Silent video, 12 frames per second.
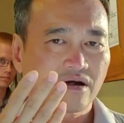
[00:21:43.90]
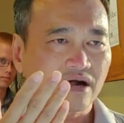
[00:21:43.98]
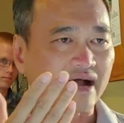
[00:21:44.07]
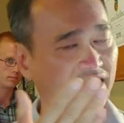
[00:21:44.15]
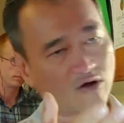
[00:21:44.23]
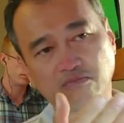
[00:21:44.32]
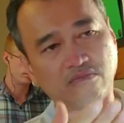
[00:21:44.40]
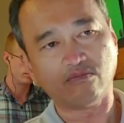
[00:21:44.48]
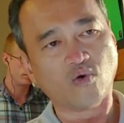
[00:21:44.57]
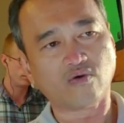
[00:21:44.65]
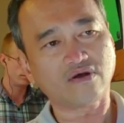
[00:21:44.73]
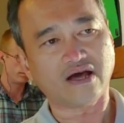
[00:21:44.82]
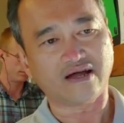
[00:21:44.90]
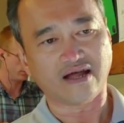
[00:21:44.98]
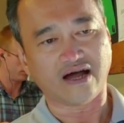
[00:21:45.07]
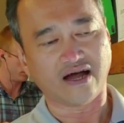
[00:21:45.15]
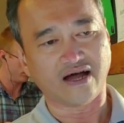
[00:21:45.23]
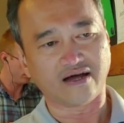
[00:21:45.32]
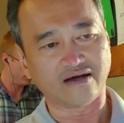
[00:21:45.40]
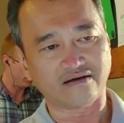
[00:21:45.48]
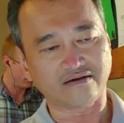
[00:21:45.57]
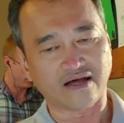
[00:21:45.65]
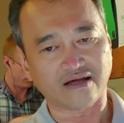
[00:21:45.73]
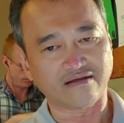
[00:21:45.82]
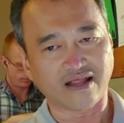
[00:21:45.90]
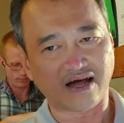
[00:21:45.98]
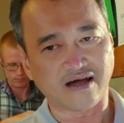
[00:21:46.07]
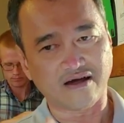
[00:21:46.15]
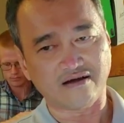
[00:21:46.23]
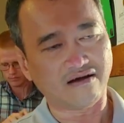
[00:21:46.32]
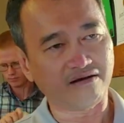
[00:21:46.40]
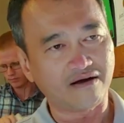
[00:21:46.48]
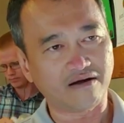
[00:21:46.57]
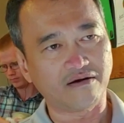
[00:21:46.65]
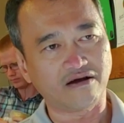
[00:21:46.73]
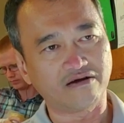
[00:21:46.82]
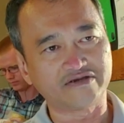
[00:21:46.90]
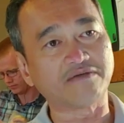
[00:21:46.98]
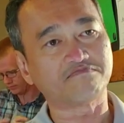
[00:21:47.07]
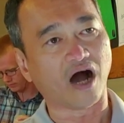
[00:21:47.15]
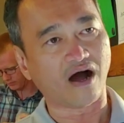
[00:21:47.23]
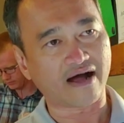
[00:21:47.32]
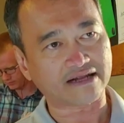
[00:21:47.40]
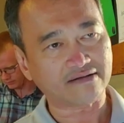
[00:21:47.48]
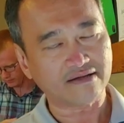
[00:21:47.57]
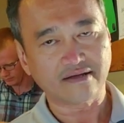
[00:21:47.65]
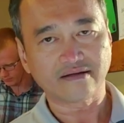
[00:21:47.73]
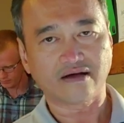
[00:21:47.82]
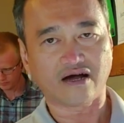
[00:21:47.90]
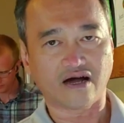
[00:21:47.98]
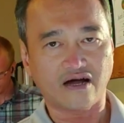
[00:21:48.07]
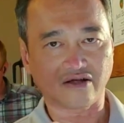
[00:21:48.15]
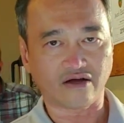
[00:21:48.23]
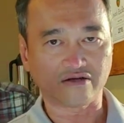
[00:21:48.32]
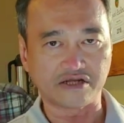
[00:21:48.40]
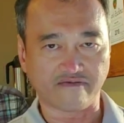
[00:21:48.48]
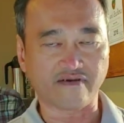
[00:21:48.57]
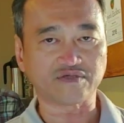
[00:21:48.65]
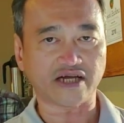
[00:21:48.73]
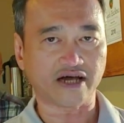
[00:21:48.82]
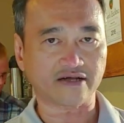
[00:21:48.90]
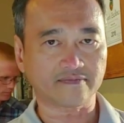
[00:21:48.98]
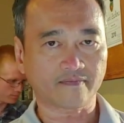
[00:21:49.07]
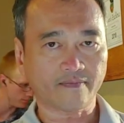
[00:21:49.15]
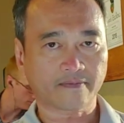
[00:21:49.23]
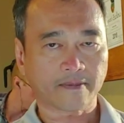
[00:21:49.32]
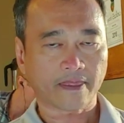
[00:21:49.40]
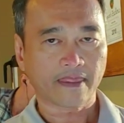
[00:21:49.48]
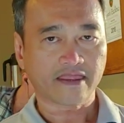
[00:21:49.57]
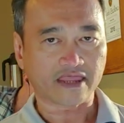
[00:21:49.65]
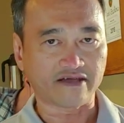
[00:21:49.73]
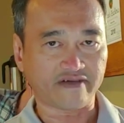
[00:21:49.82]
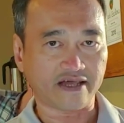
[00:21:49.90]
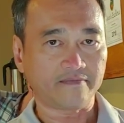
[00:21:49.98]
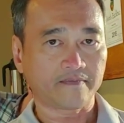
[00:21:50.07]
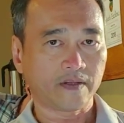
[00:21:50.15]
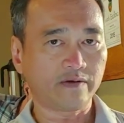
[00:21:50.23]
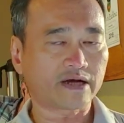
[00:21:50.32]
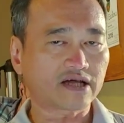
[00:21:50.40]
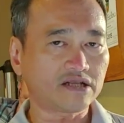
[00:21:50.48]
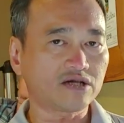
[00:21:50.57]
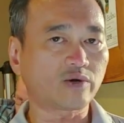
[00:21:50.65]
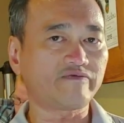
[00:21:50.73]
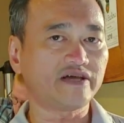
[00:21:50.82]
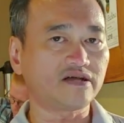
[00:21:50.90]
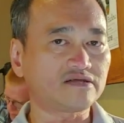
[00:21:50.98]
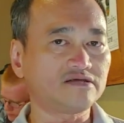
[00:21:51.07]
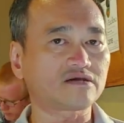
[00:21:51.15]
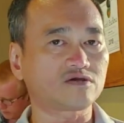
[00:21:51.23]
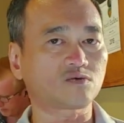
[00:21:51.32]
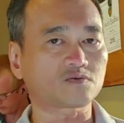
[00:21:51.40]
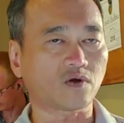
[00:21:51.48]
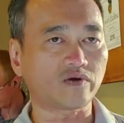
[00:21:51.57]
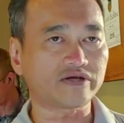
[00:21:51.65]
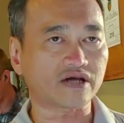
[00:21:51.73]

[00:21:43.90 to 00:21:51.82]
Khải không muốn là là là, là uh, nịnh bợ anh uh, Nửa Vòng Trái Đất T V, nhưng mà kính thưa quý vị, ít nhất chúng tôi